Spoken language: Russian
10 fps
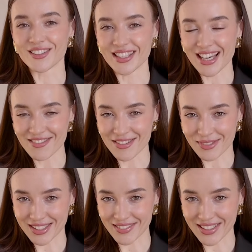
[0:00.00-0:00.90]
то я вам
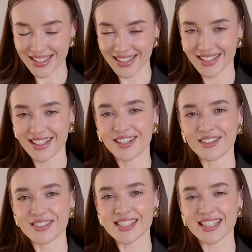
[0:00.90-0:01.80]
в ответ
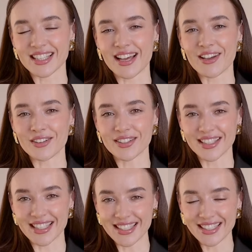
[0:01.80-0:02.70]
высылаю
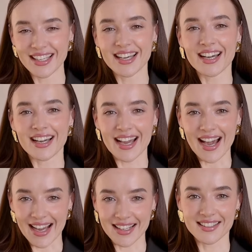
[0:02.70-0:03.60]
гид,
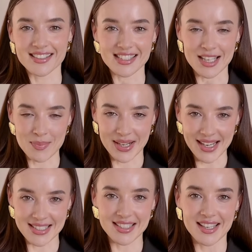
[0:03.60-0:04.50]
как
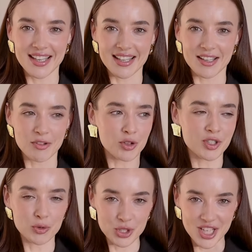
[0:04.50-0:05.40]
собрать
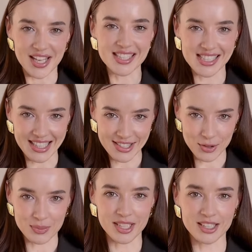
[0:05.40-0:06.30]
уже из
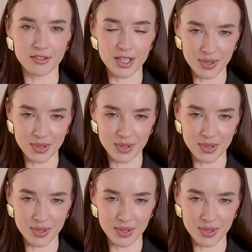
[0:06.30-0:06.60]
разобранного и